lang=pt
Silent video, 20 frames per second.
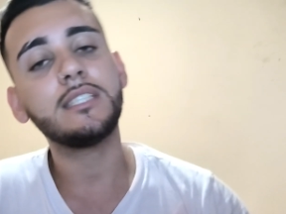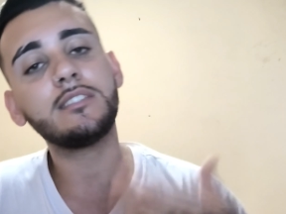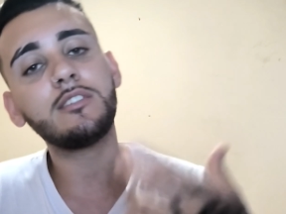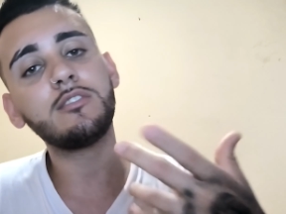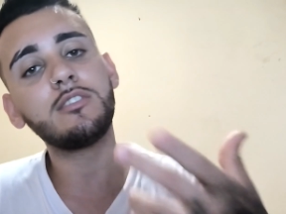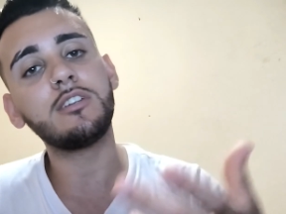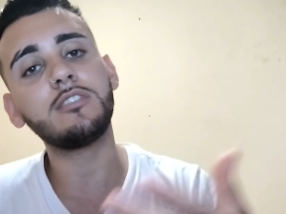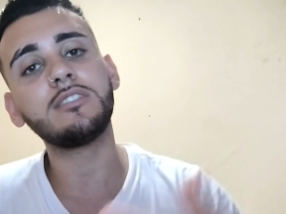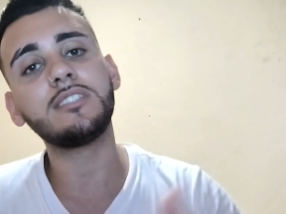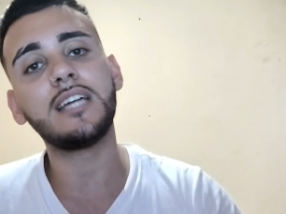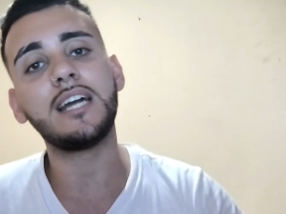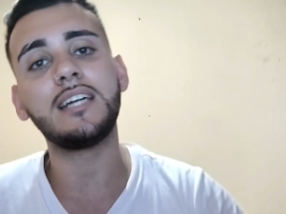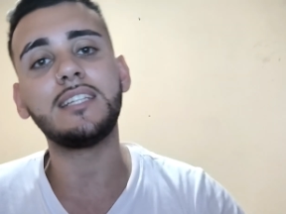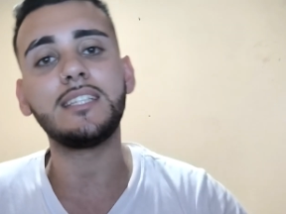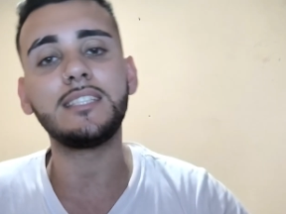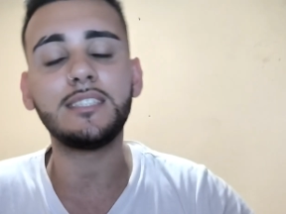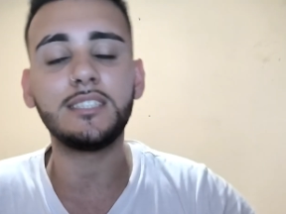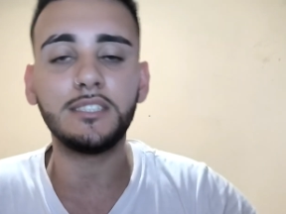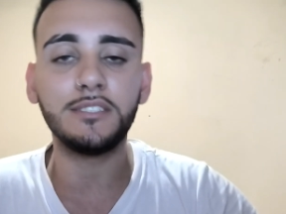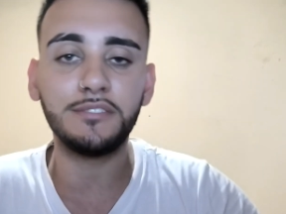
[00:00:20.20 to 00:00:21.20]
Então não saia
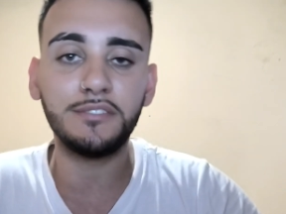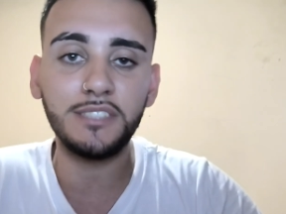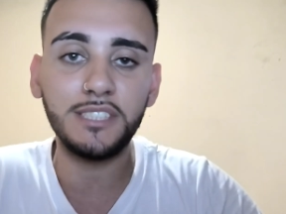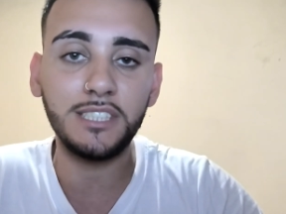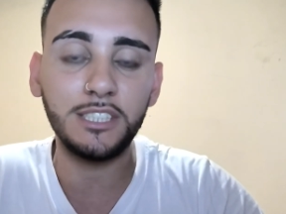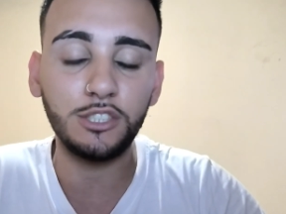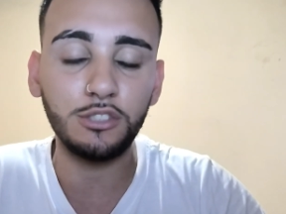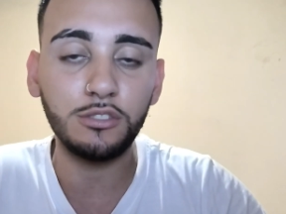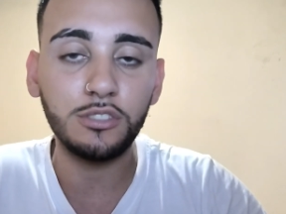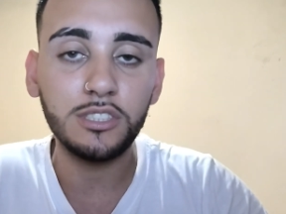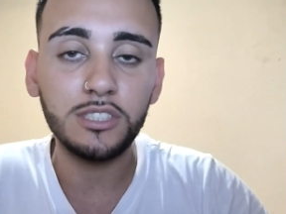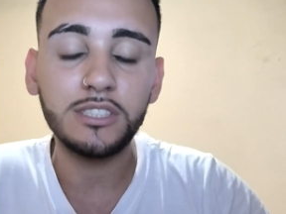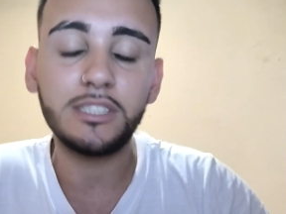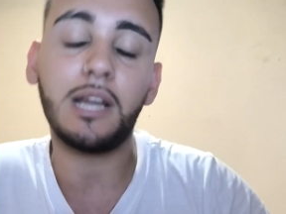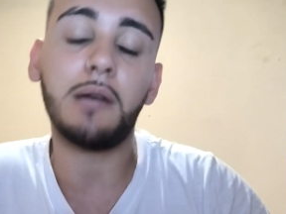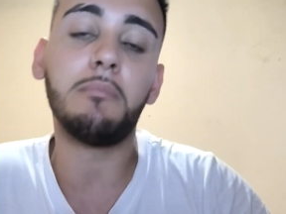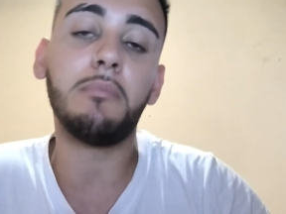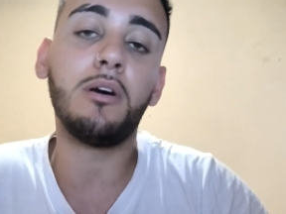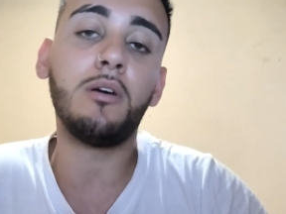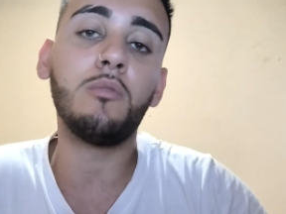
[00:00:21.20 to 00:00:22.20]
desse vídeo,
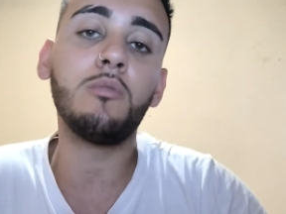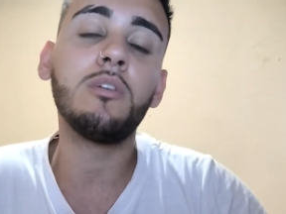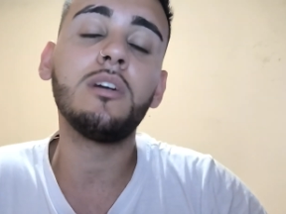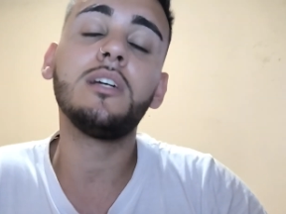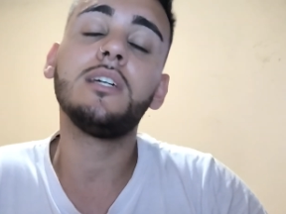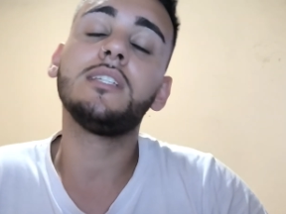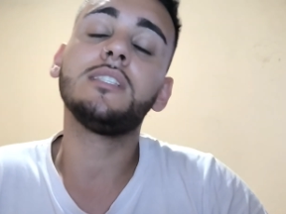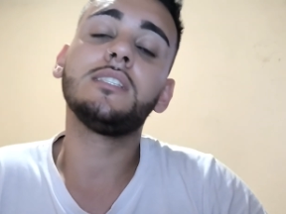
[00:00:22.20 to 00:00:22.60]
tá bom?